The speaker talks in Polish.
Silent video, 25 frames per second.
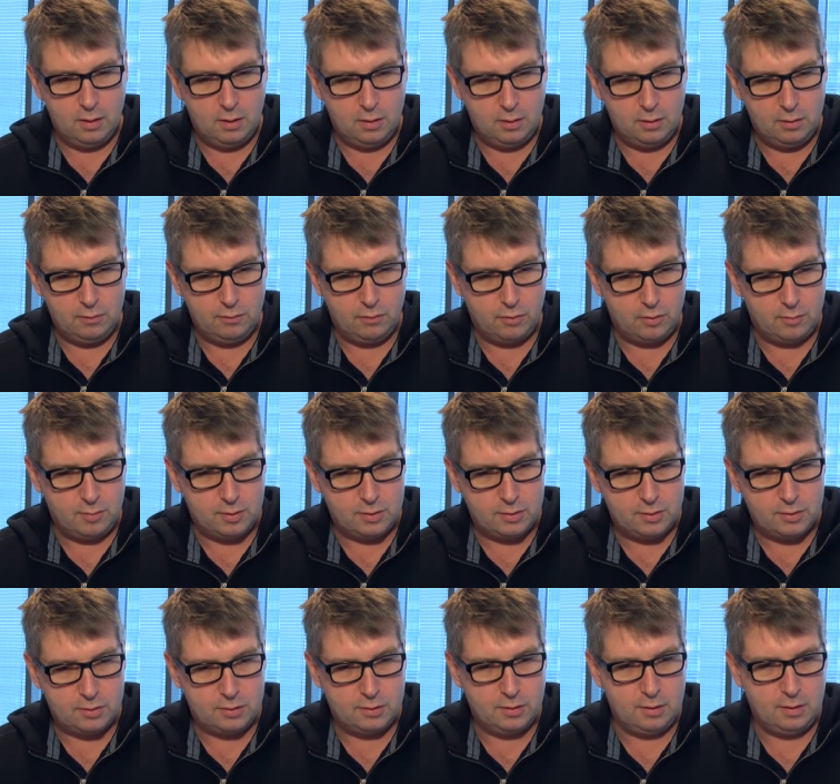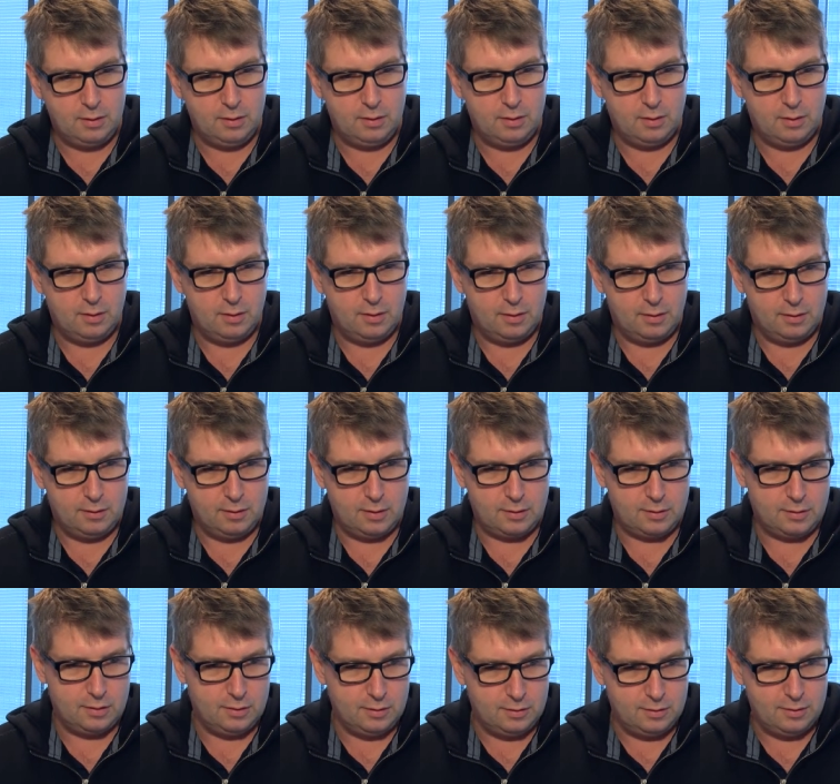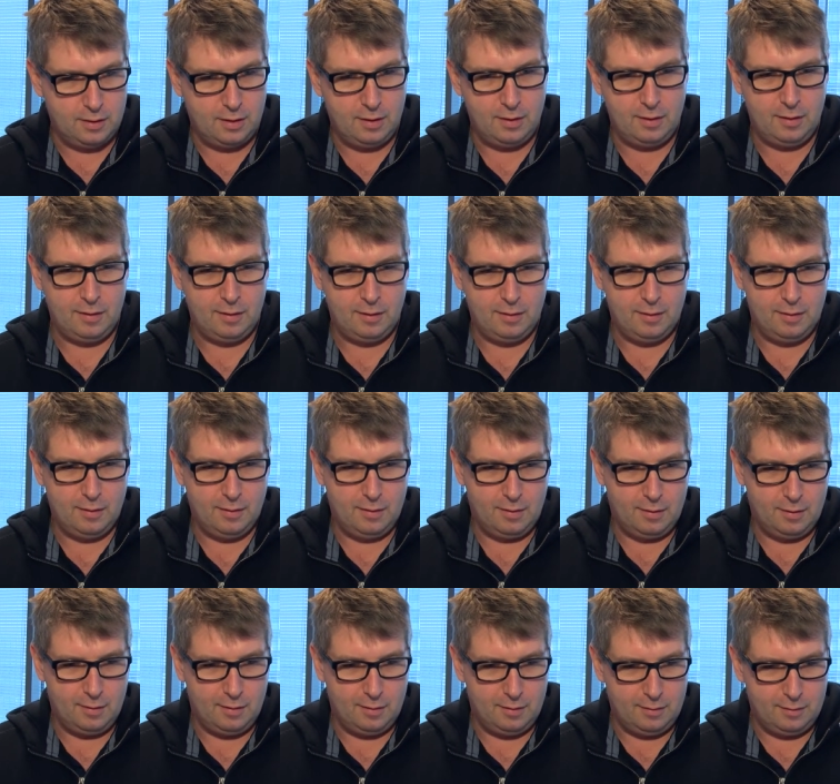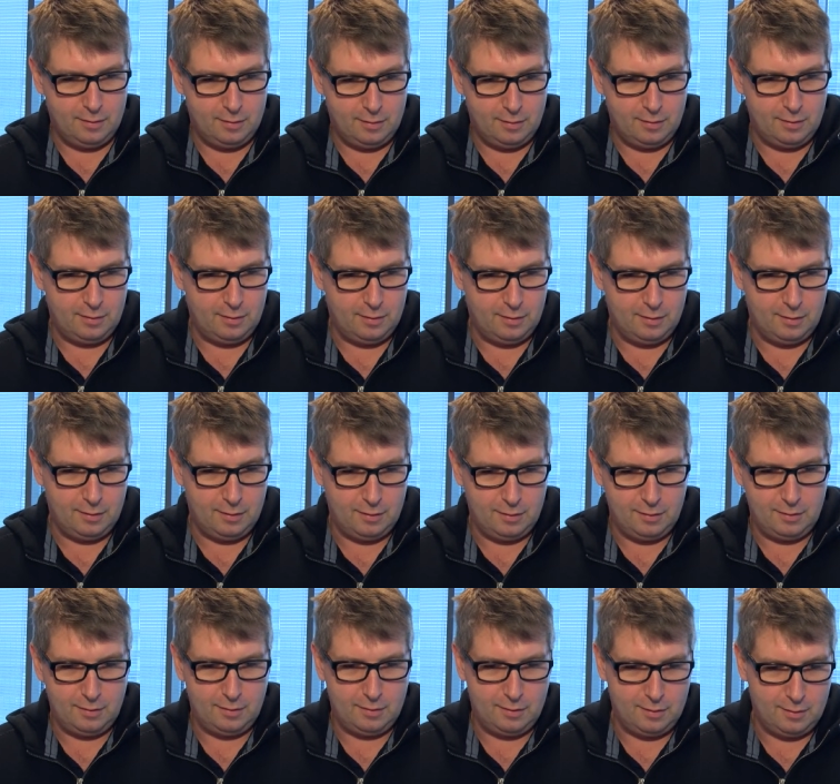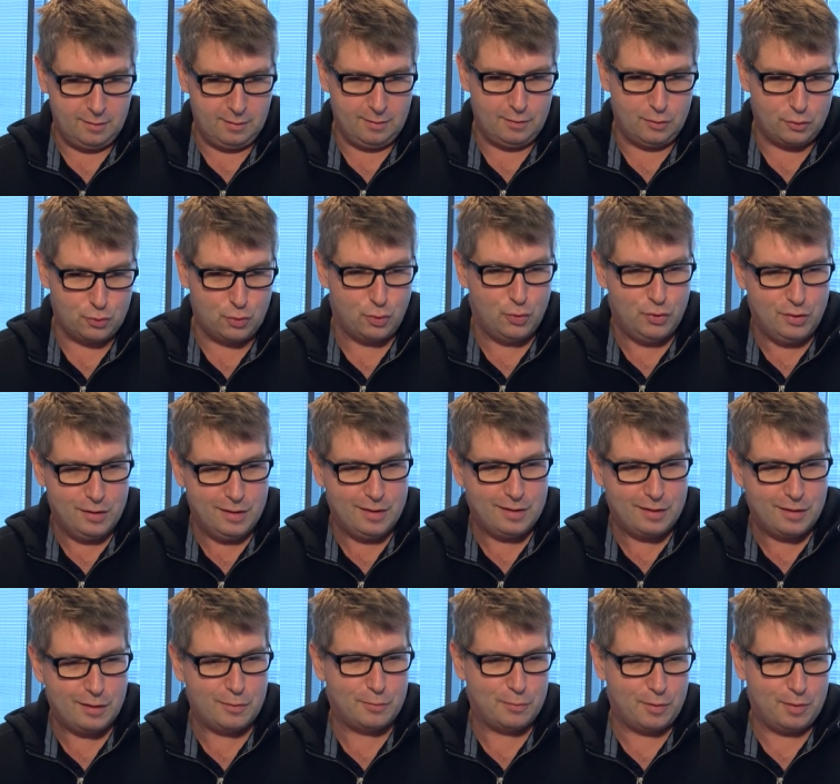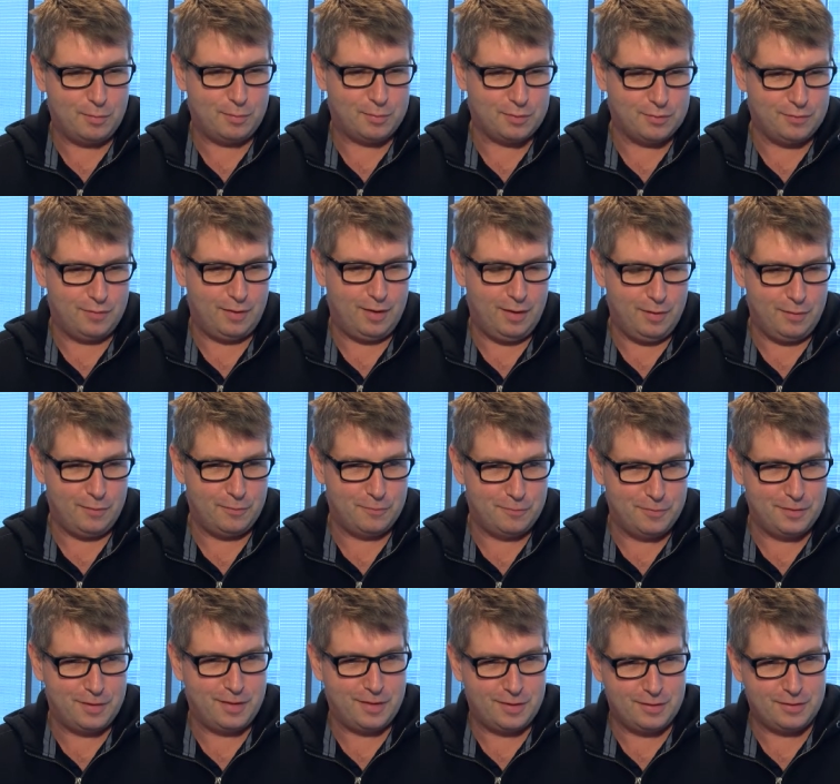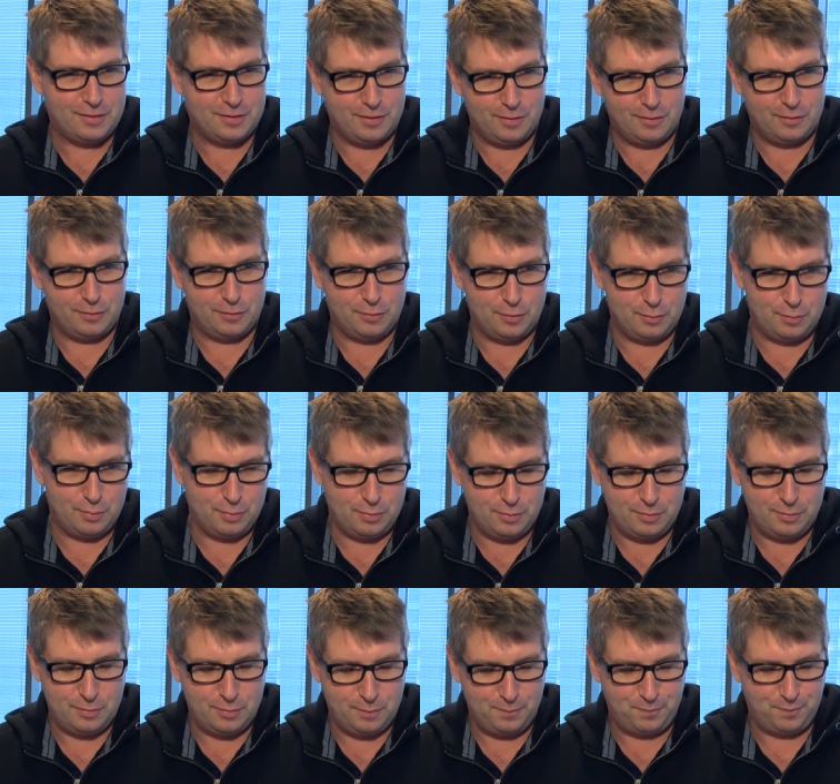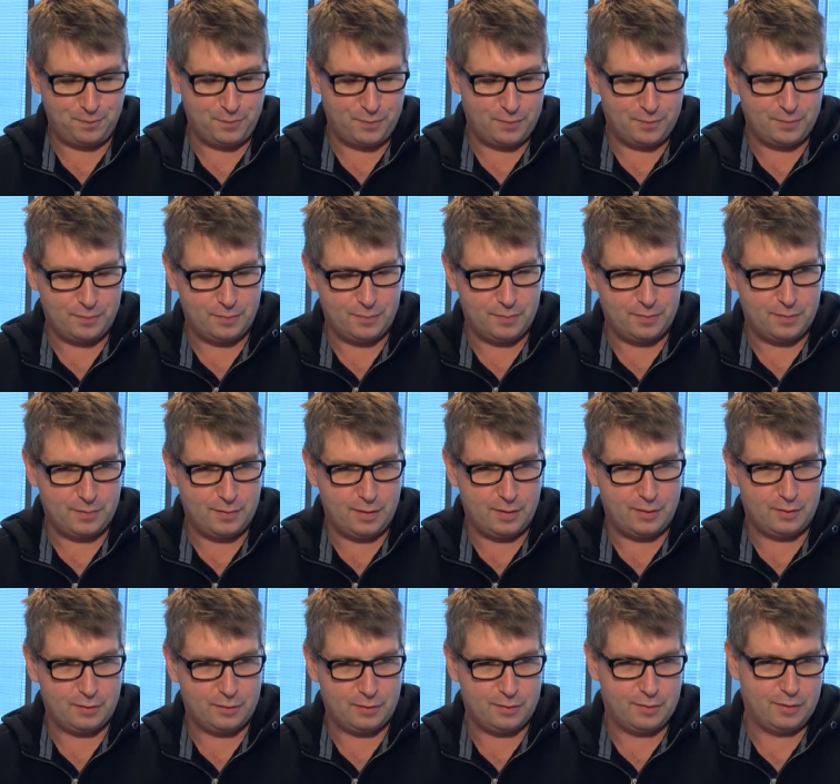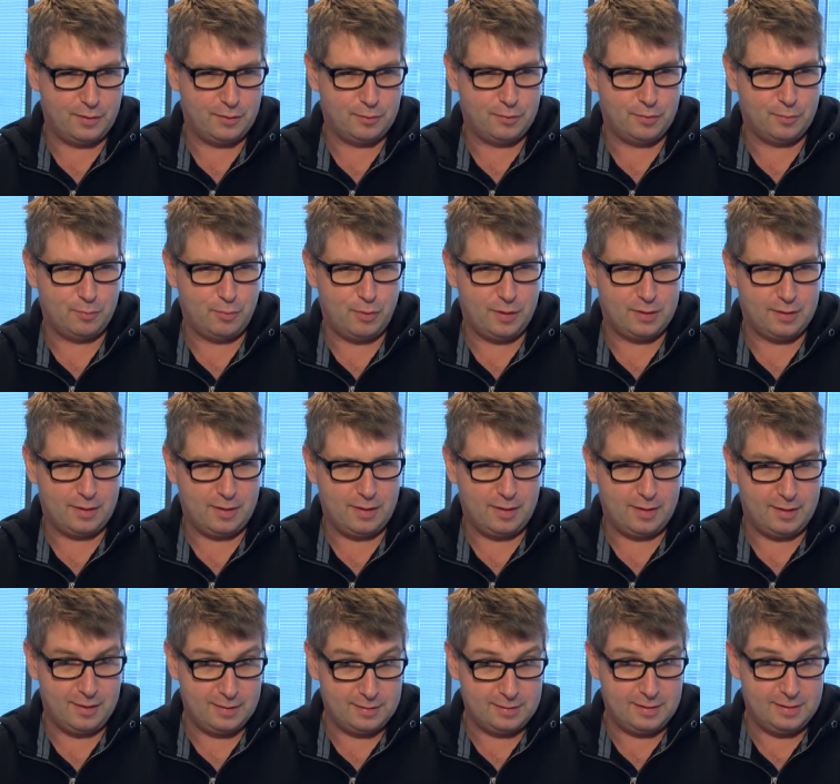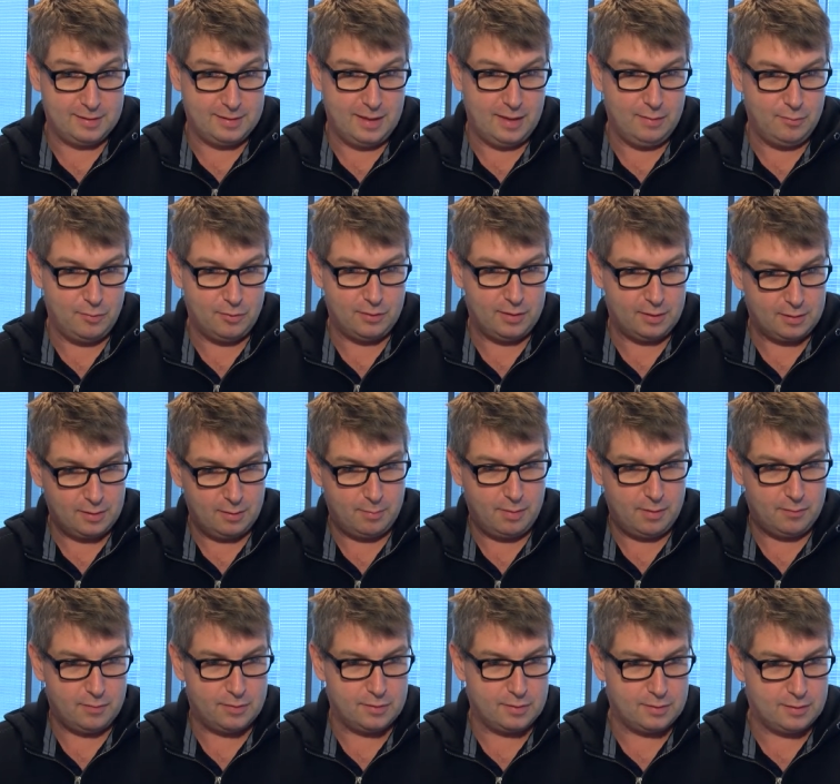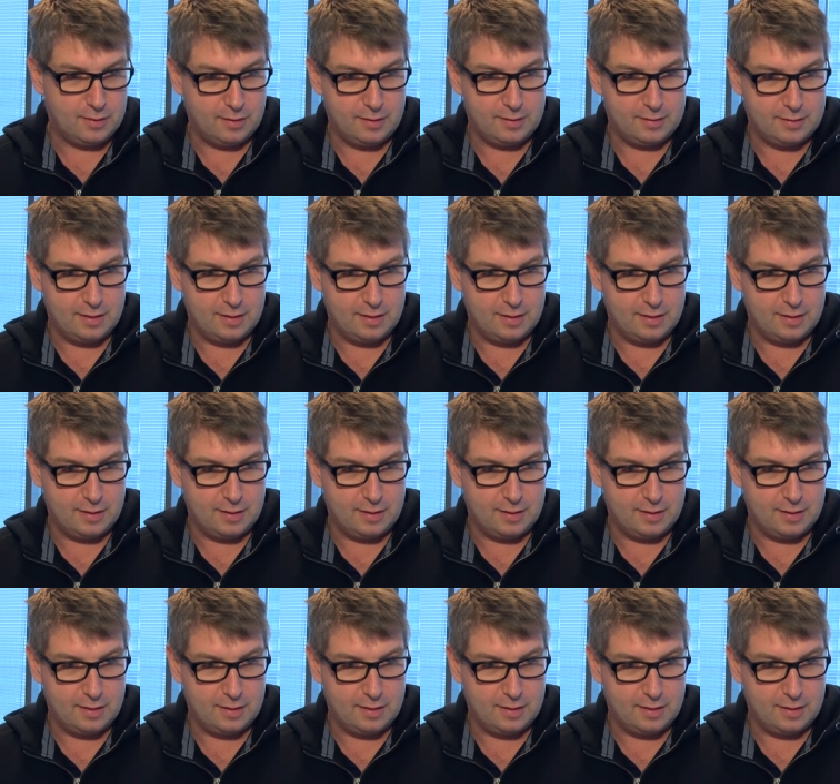informatycznej narzędzia y, i, i czujniki, które pozwalają wykryć tego typu, mm, tego, tego typu atak hakerski, zanim on tak naprawdę zostanie